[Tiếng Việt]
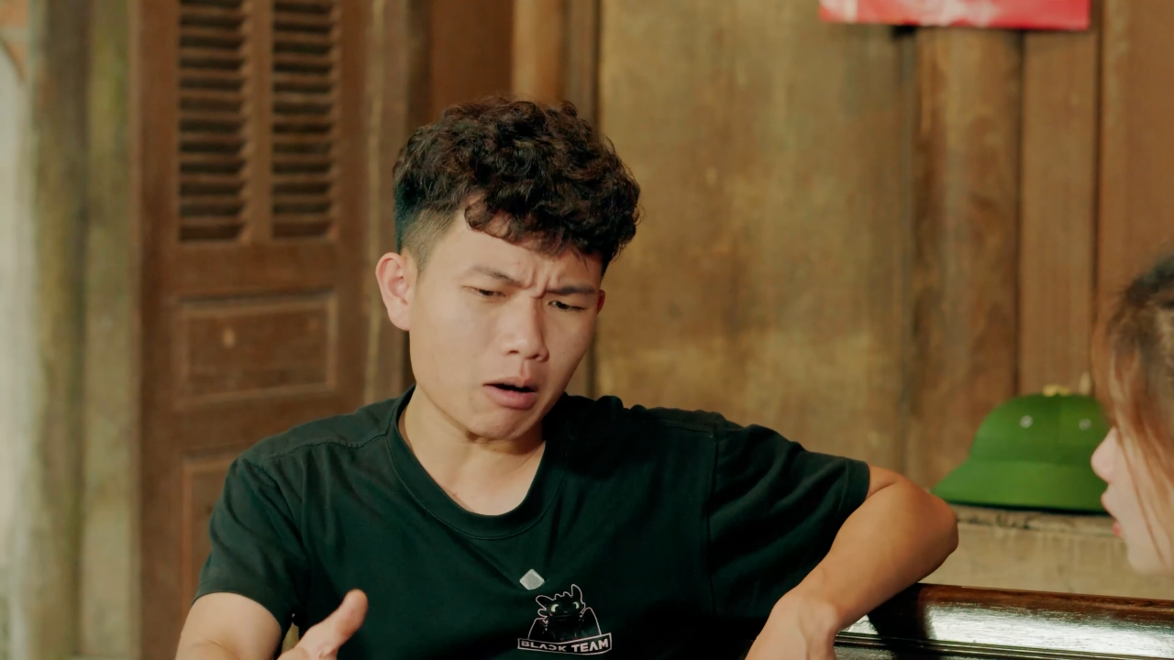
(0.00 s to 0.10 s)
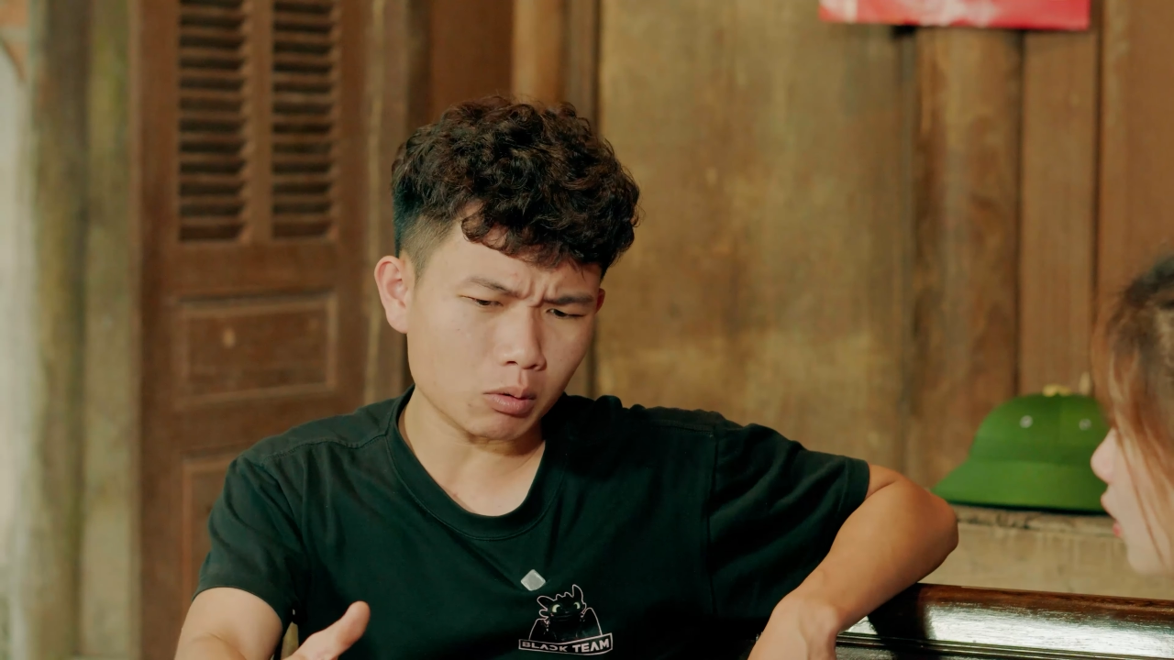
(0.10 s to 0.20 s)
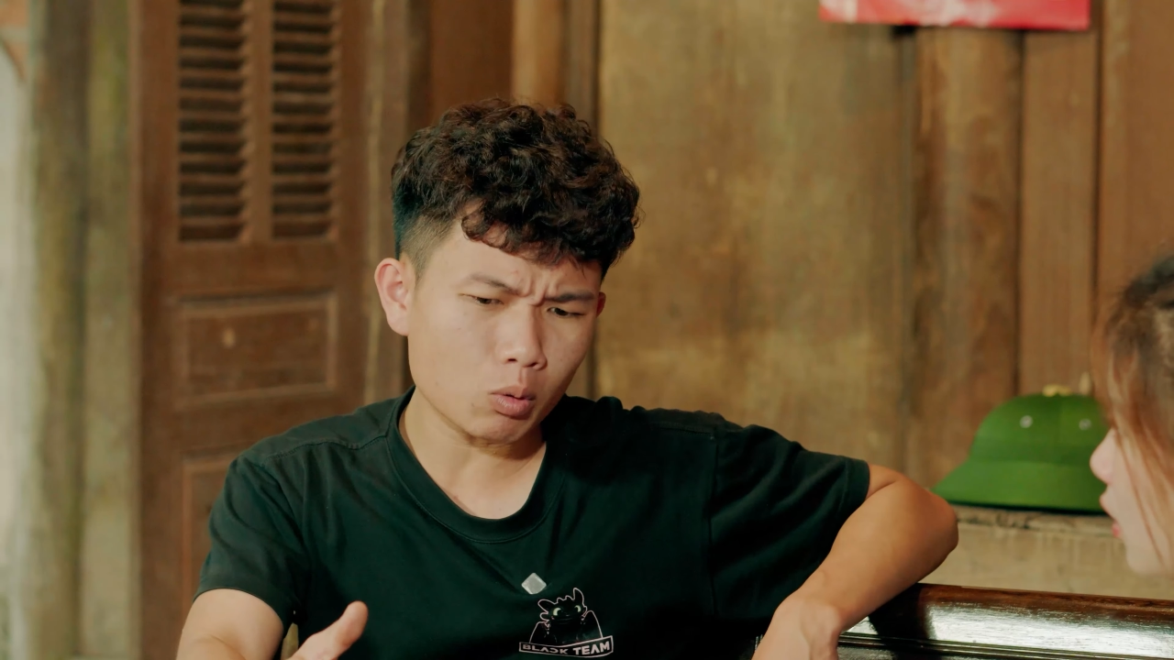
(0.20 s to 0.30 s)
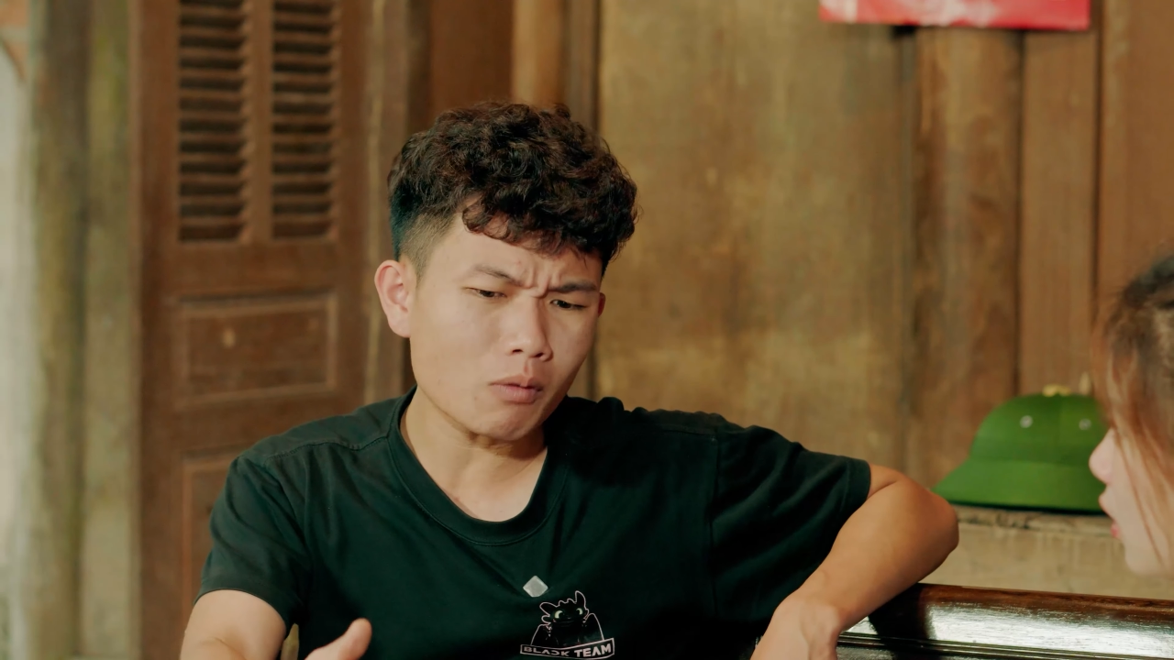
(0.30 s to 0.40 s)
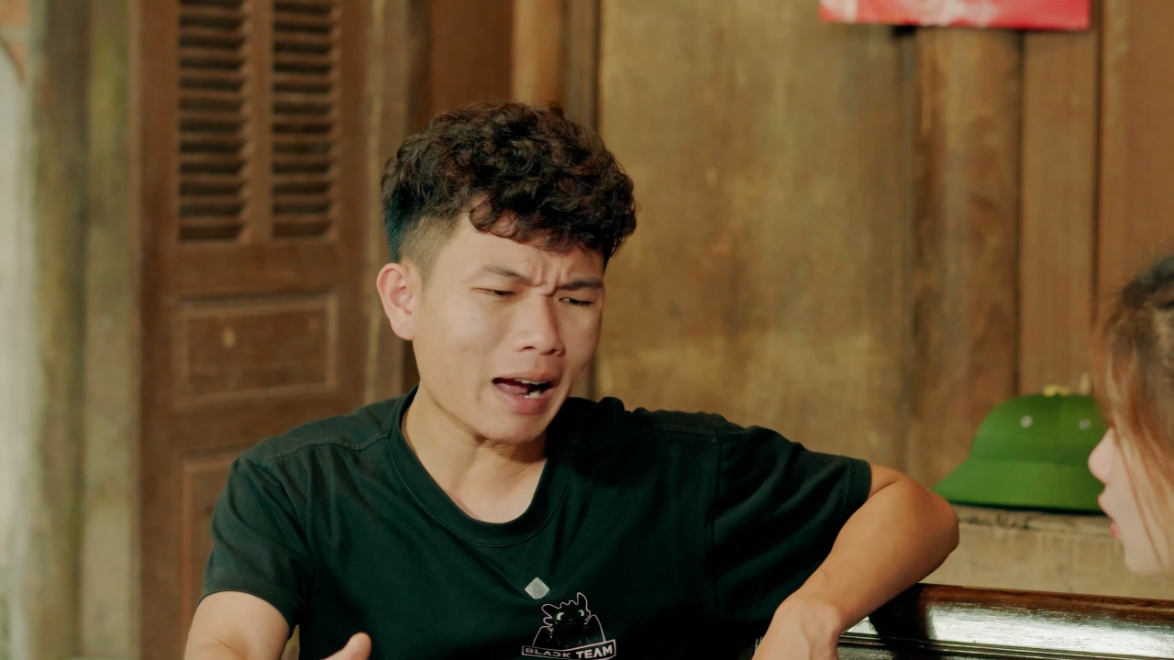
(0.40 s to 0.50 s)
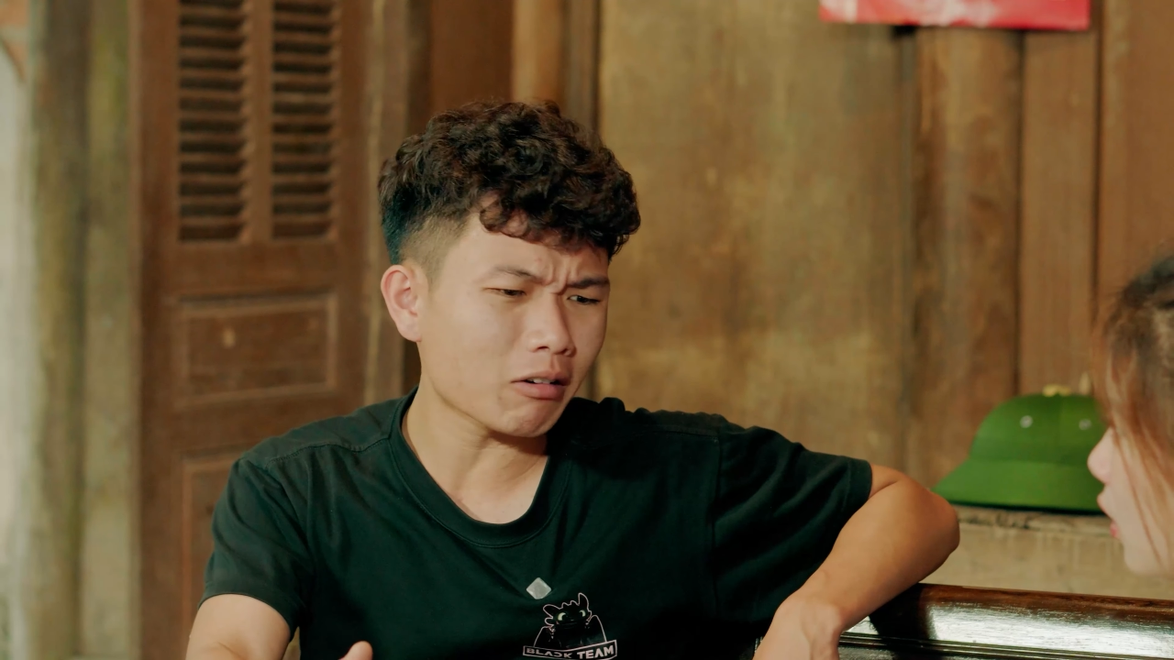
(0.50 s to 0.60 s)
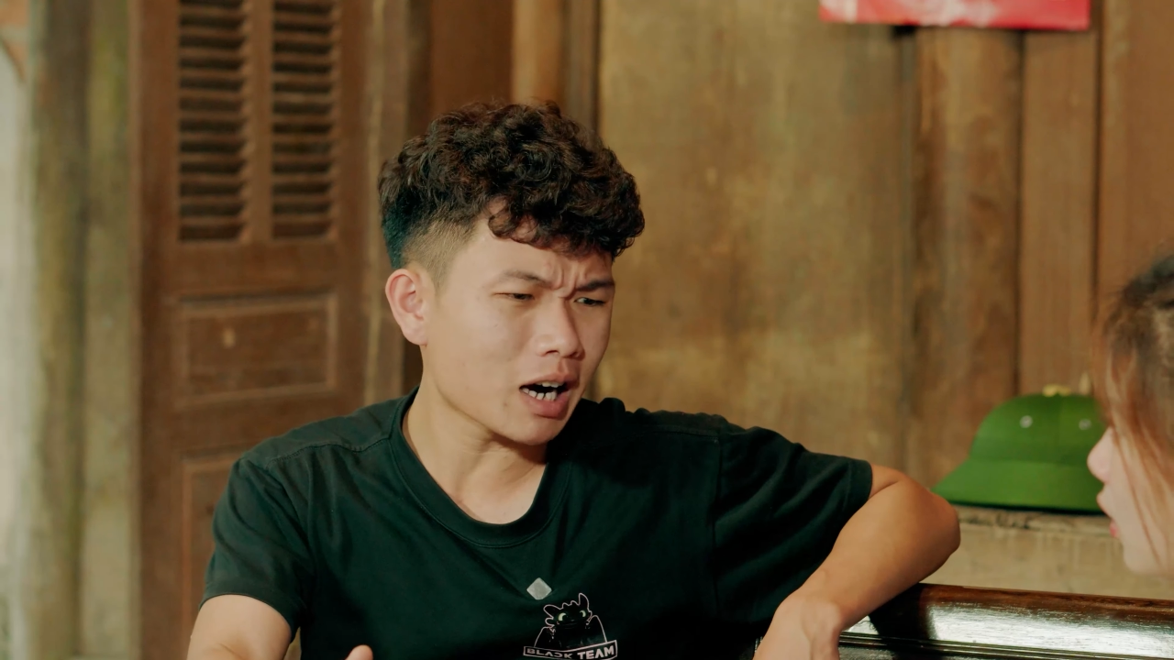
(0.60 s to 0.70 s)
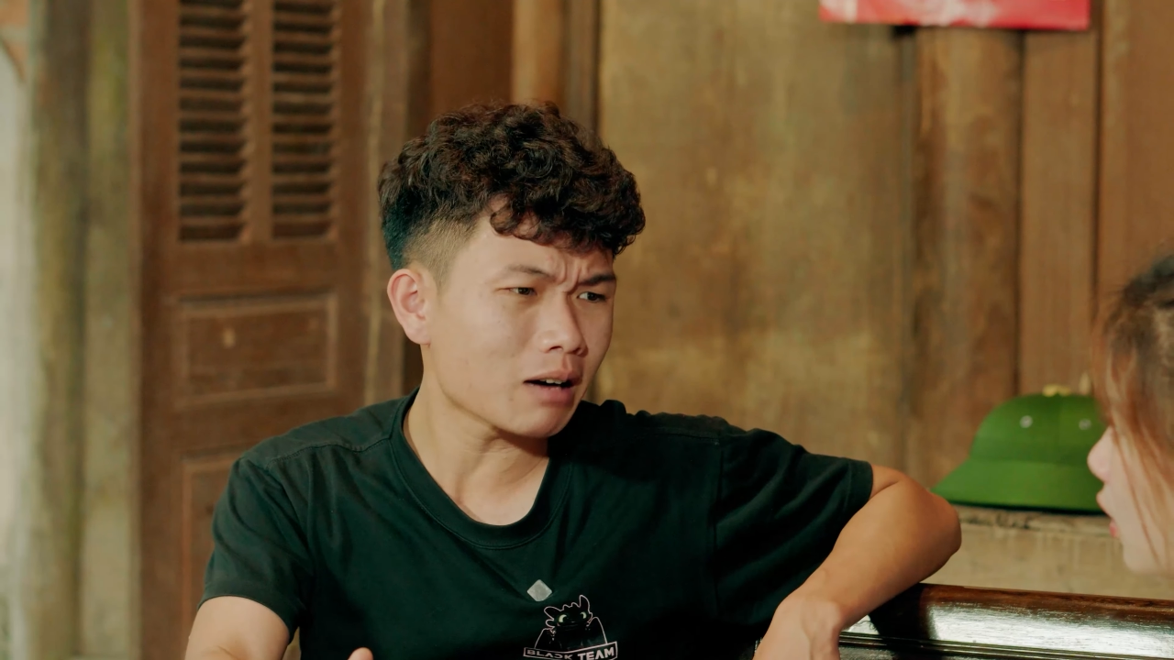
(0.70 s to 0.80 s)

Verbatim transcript: học có vào